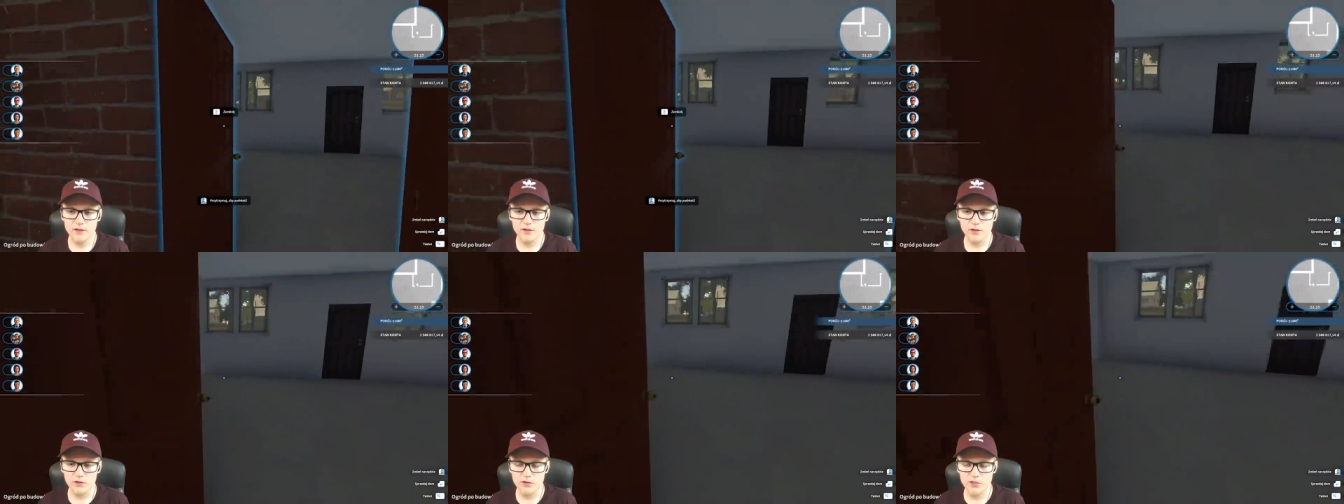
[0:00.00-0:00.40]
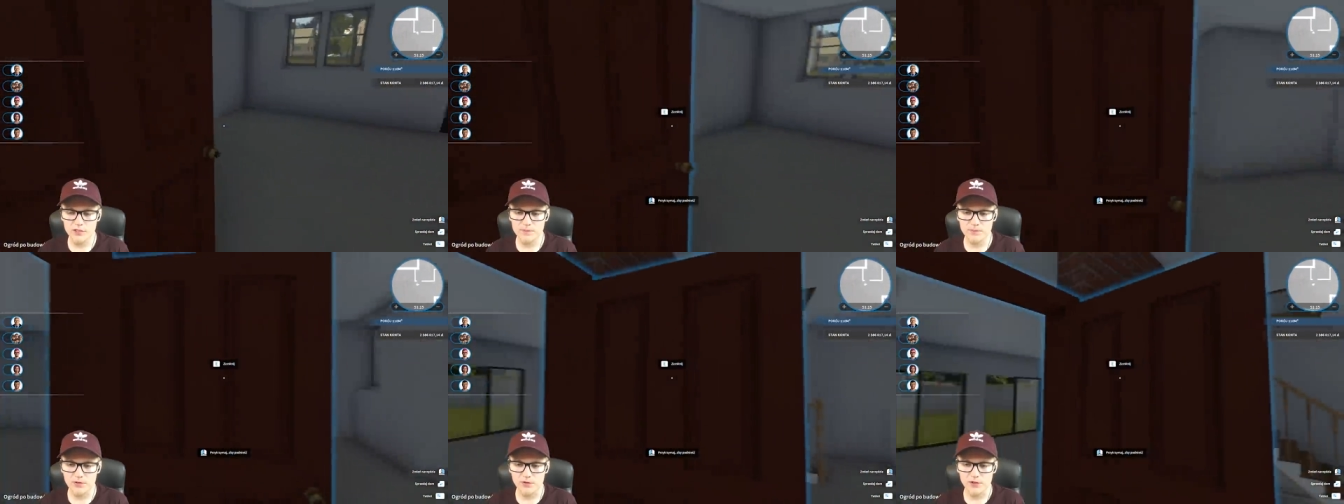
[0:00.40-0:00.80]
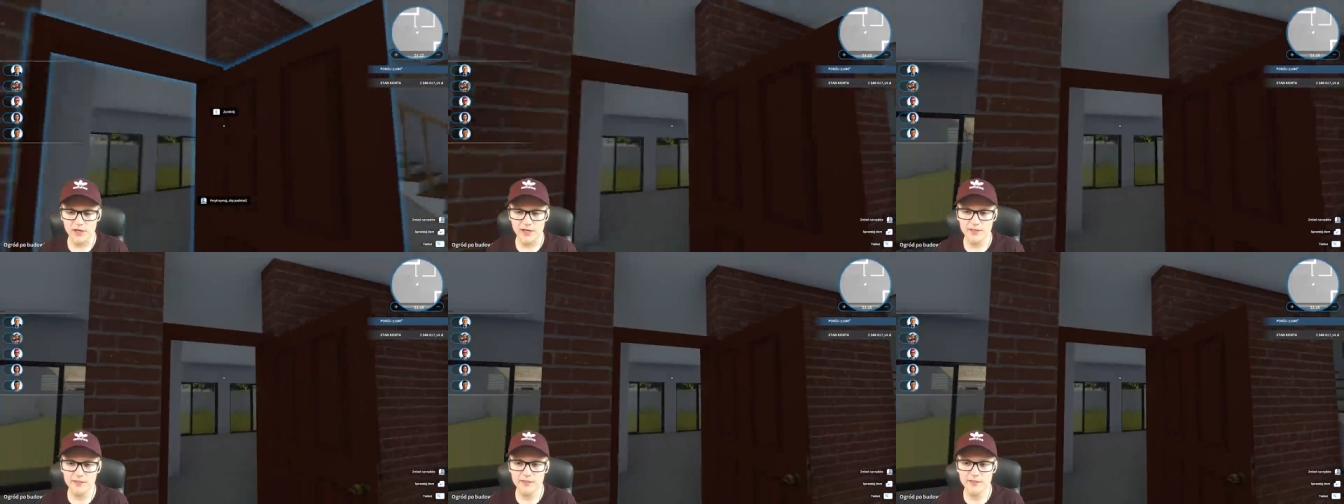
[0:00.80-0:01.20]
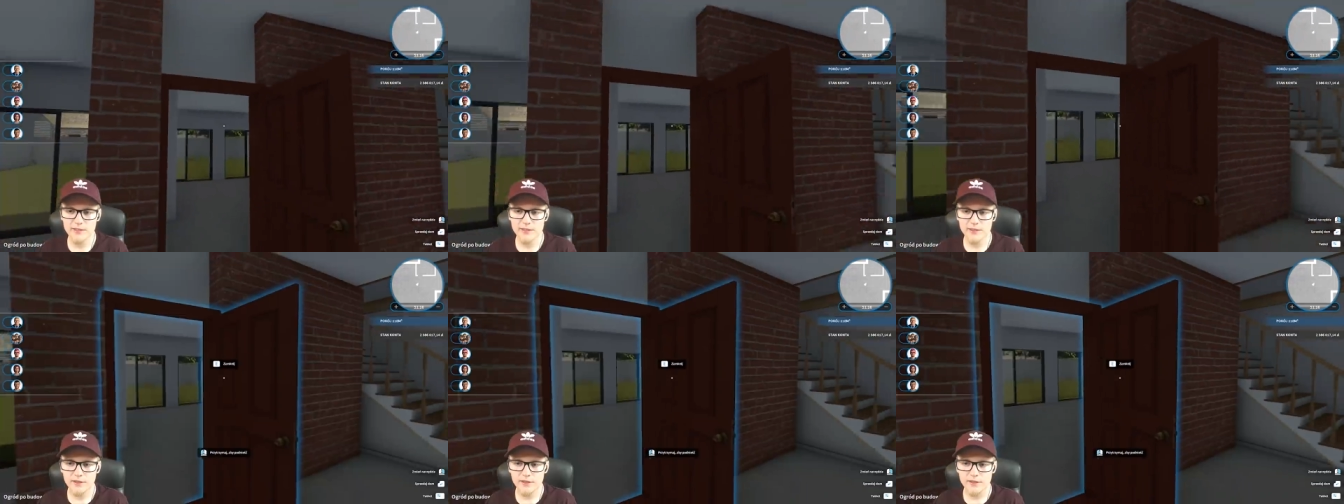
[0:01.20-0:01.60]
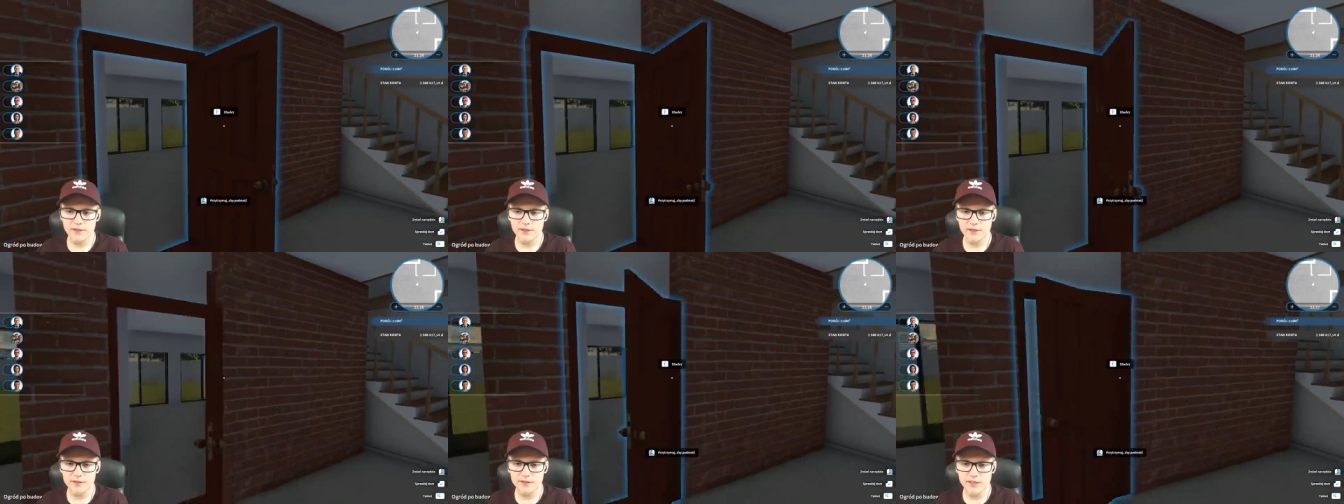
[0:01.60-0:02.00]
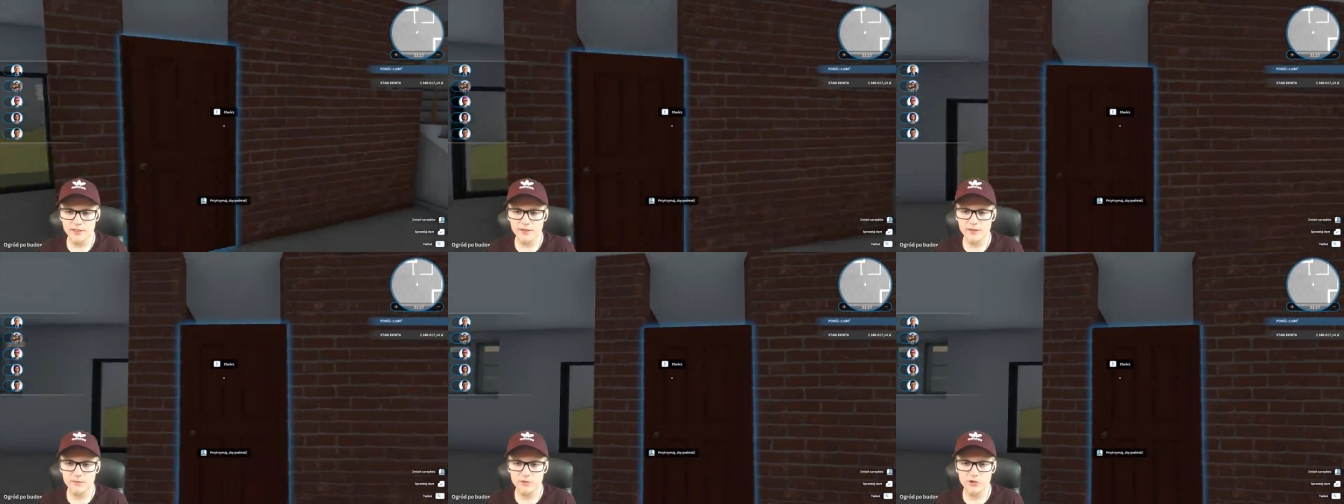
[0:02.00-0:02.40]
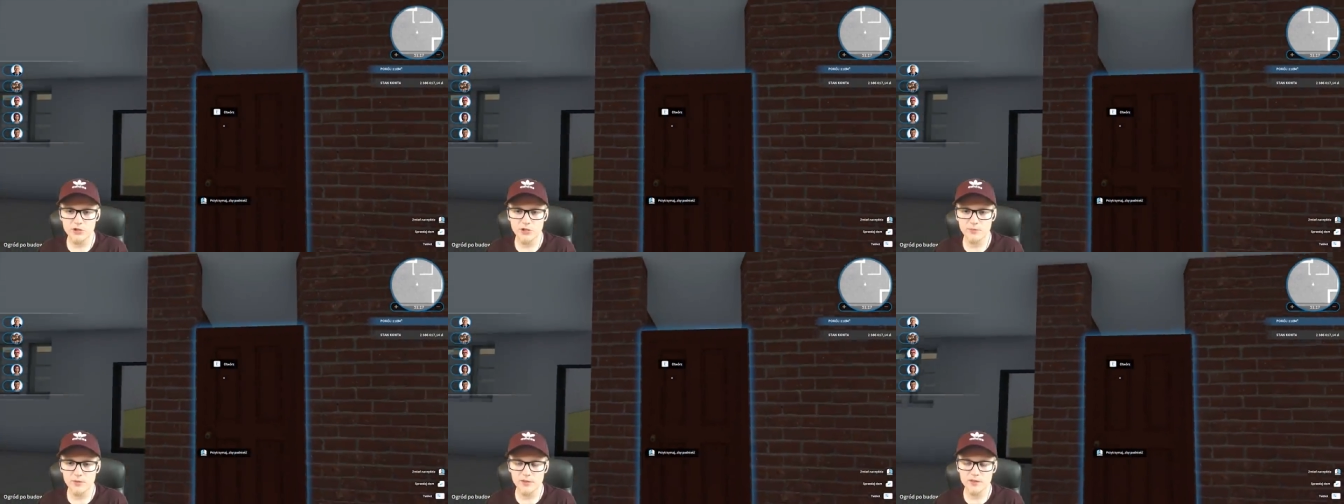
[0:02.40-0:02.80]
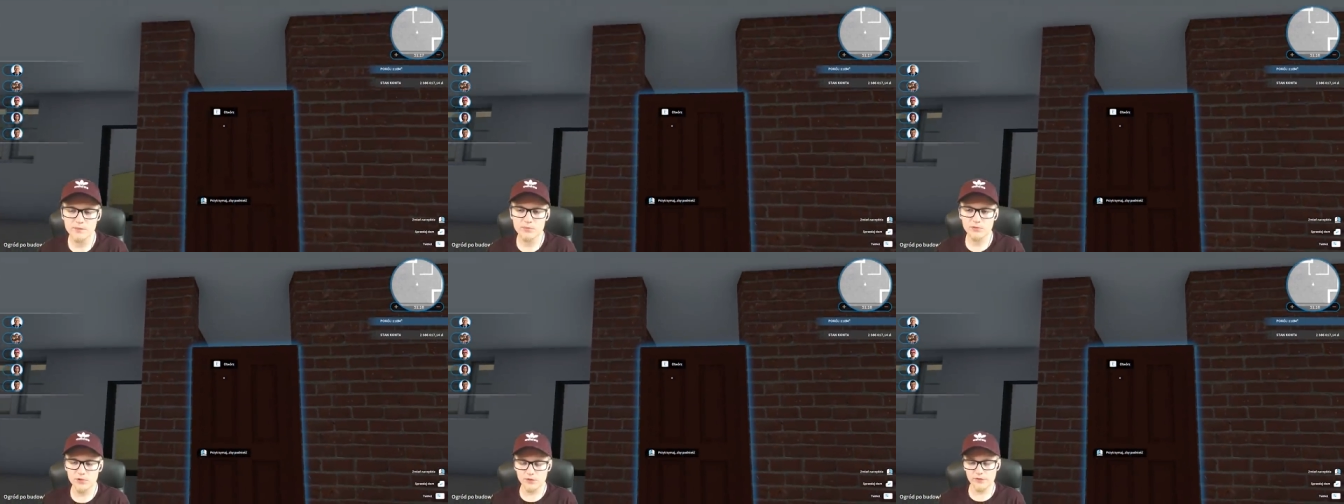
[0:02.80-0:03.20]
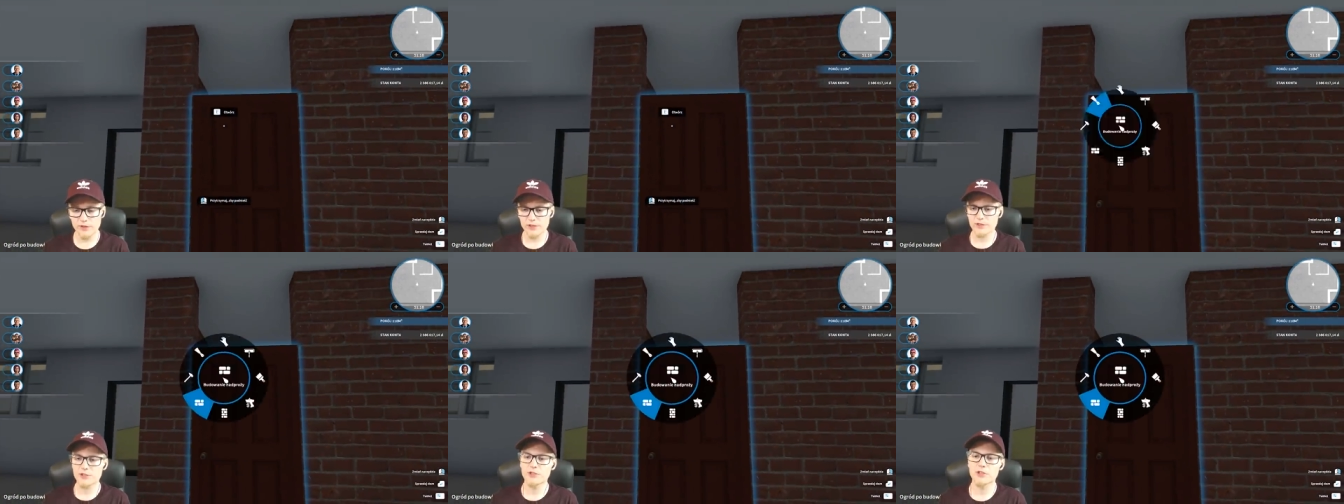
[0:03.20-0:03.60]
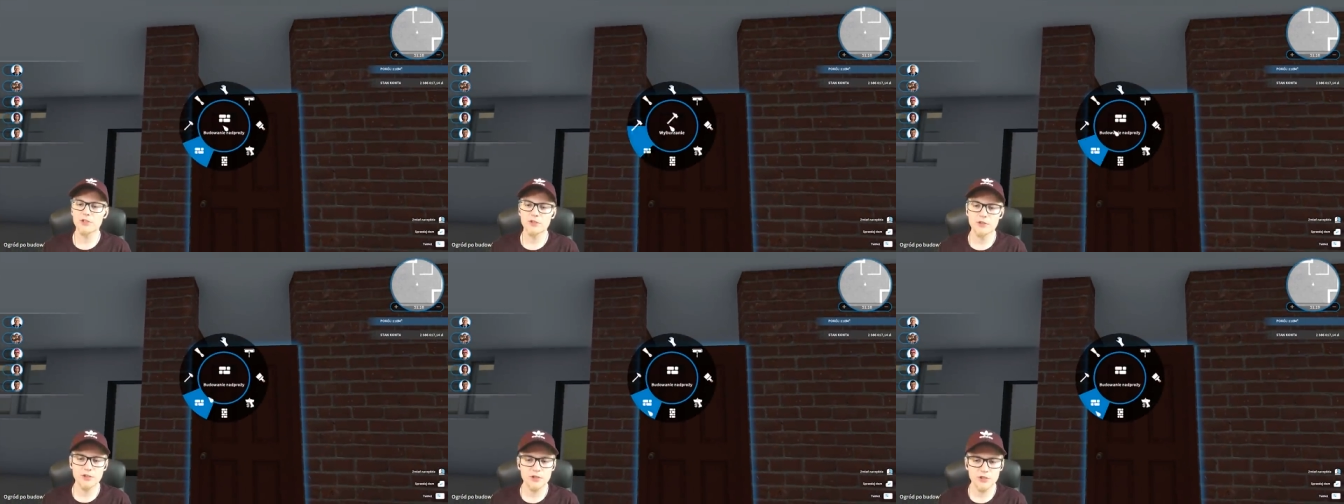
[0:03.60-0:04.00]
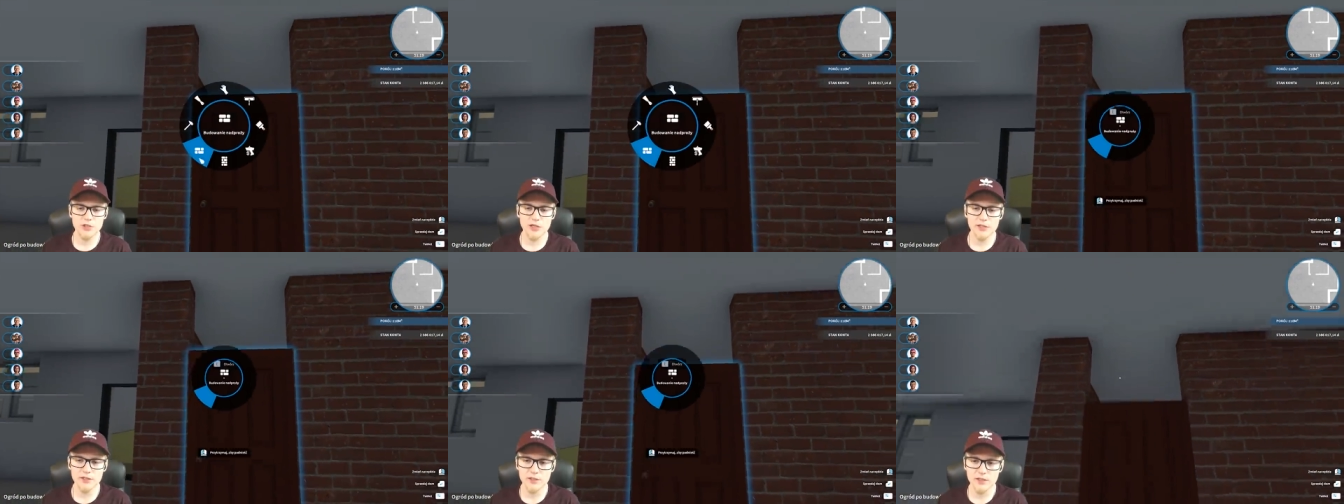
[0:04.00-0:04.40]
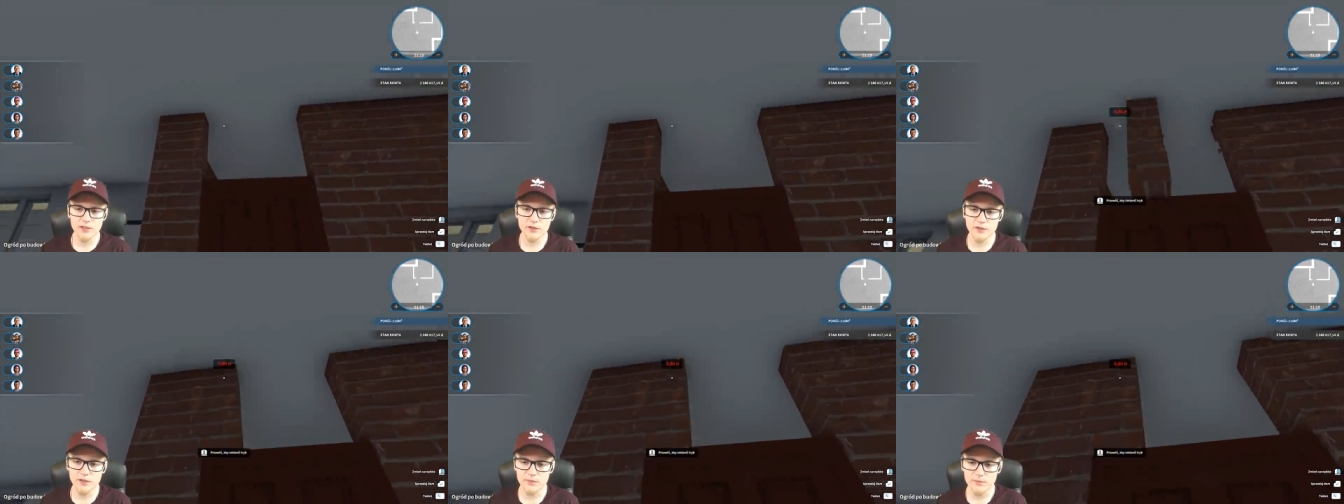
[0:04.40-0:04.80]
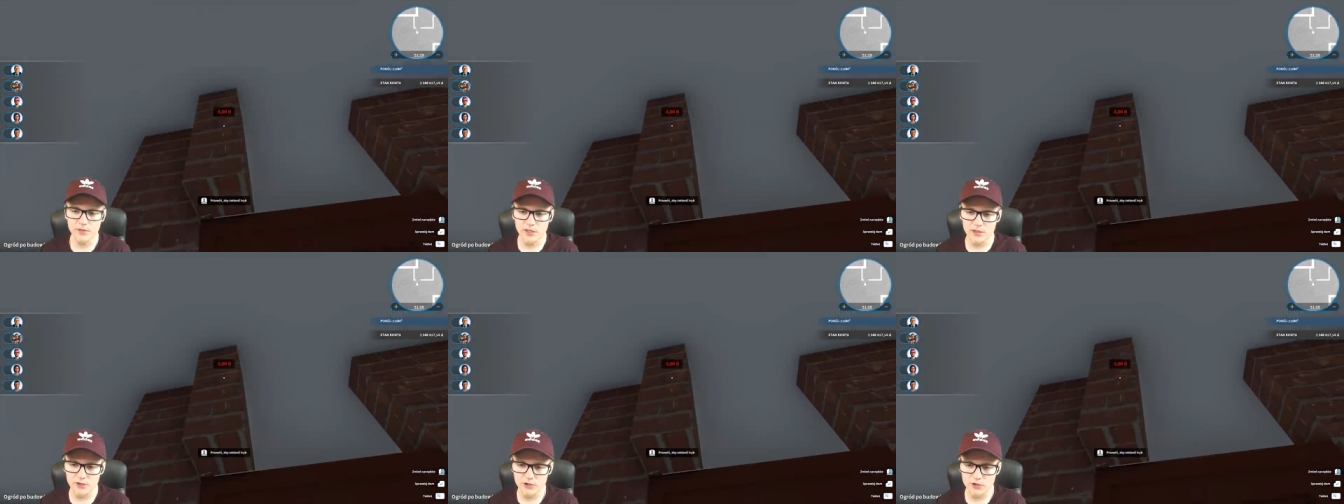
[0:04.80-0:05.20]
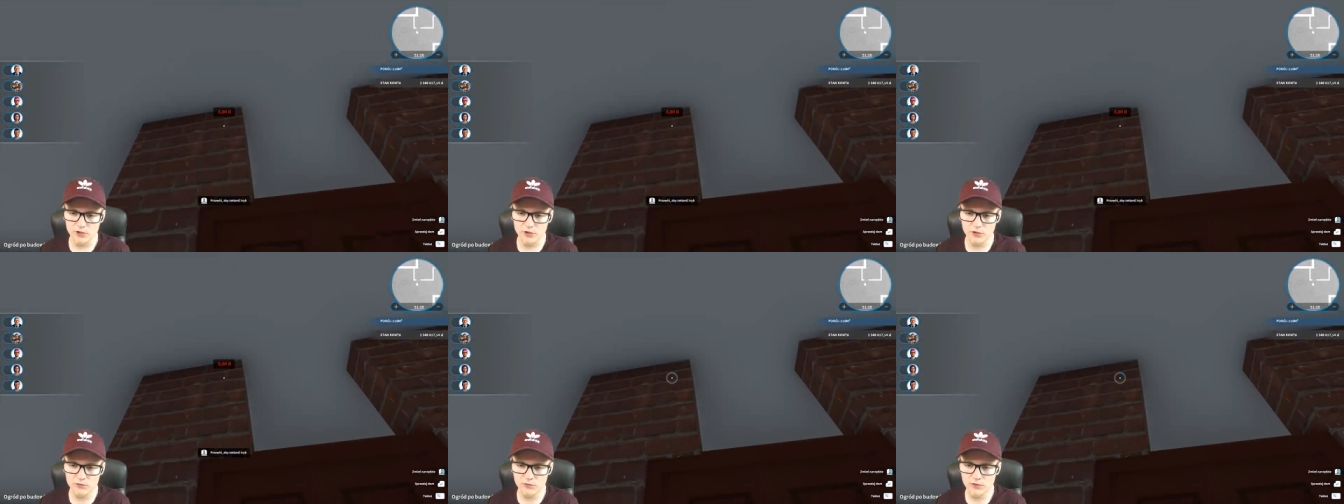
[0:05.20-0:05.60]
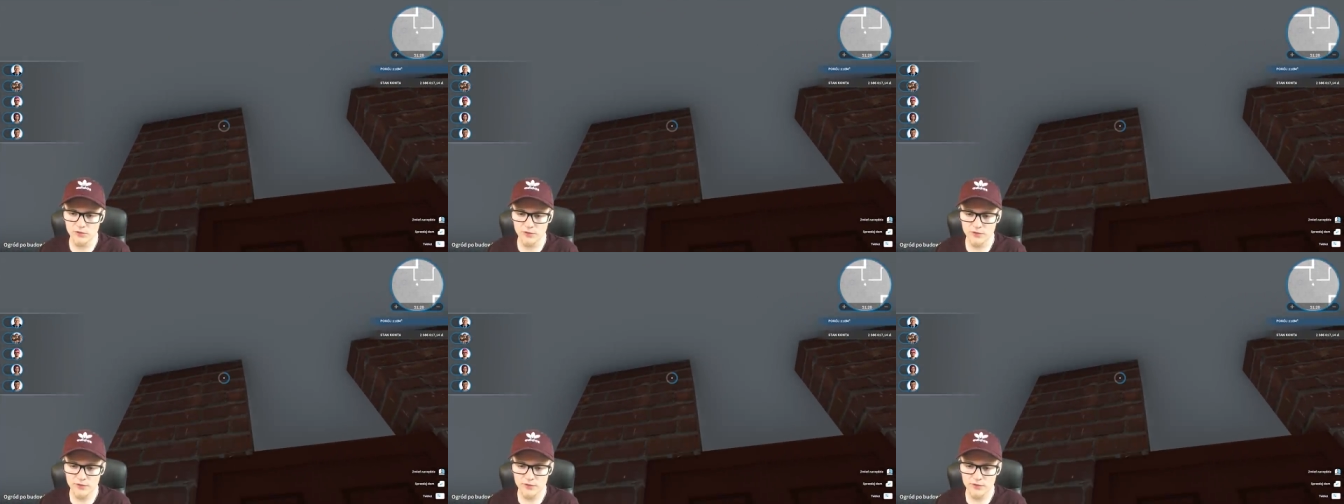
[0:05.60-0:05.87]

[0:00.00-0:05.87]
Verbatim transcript: To już jest progres. E, nad tym trzeba zbudować e, ściankę mniejszą.